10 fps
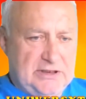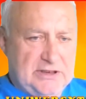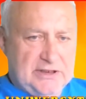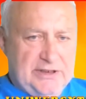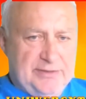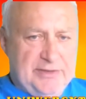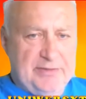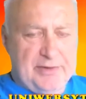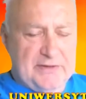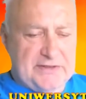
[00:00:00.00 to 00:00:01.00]
i
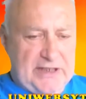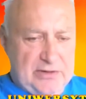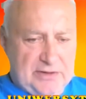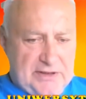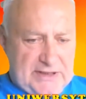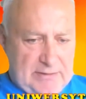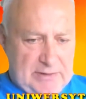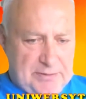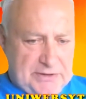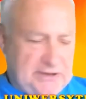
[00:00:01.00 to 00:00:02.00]
powstają te same
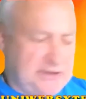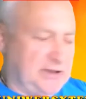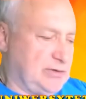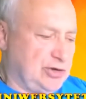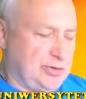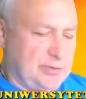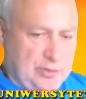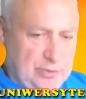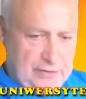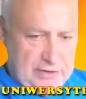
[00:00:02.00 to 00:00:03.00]
pozycje, któreśmy
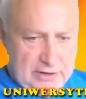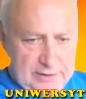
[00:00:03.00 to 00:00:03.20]
omówili.